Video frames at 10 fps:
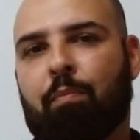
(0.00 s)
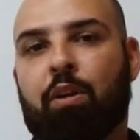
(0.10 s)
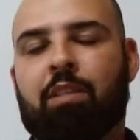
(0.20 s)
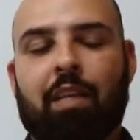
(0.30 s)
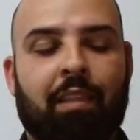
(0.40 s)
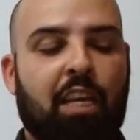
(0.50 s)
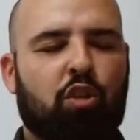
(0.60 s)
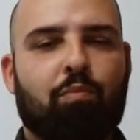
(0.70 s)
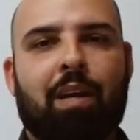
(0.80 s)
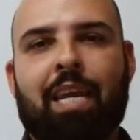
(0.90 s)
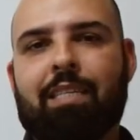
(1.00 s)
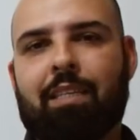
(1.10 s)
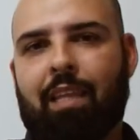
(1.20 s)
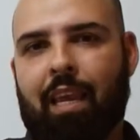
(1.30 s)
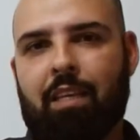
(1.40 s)
Pode ser desde uma
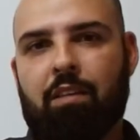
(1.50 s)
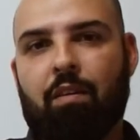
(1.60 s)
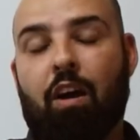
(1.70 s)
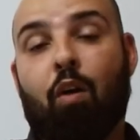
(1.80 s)
residência